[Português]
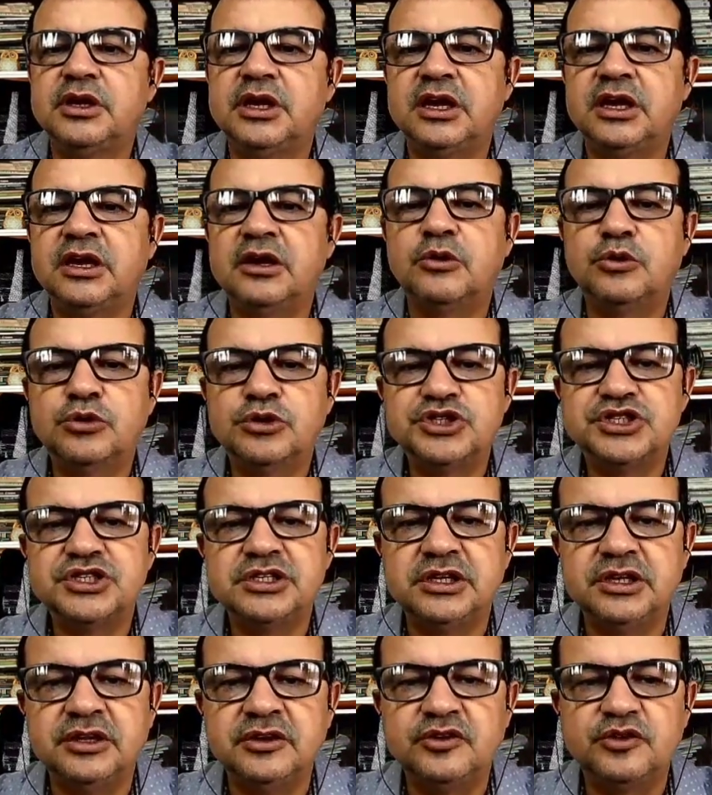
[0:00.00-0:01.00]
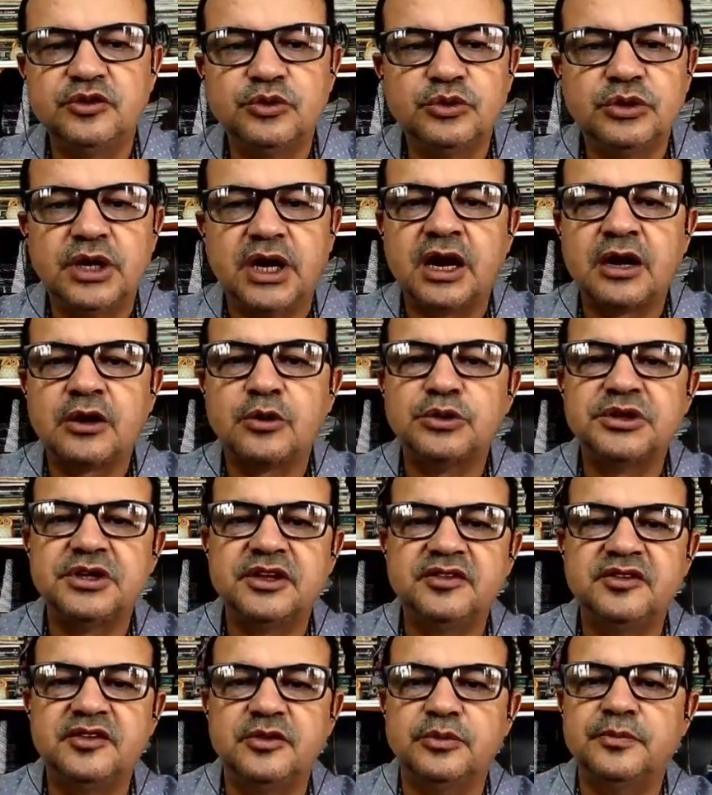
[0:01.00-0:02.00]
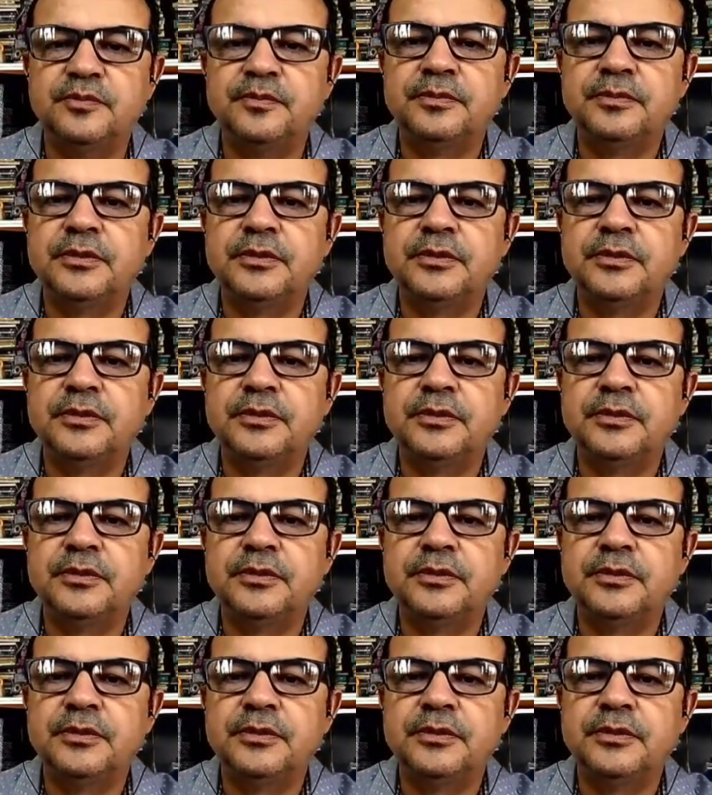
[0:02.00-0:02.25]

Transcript: é, hoje isso aconteceu.